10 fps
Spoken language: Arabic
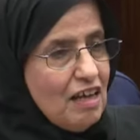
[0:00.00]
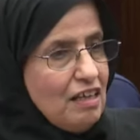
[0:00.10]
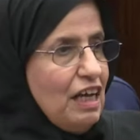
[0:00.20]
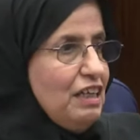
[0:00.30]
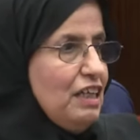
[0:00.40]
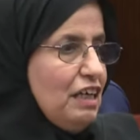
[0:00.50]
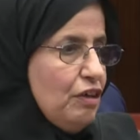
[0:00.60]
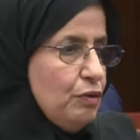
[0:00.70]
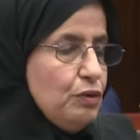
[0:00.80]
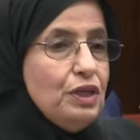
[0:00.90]
يعني
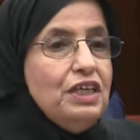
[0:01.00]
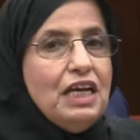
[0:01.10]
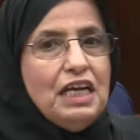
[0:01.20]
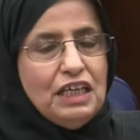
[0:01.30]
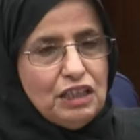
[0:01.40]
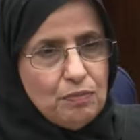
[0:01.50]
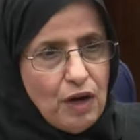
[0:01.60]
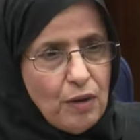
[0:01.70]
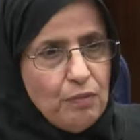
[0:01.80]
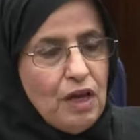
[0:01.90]
نريد
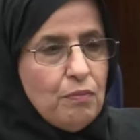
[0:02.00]
الاهتمام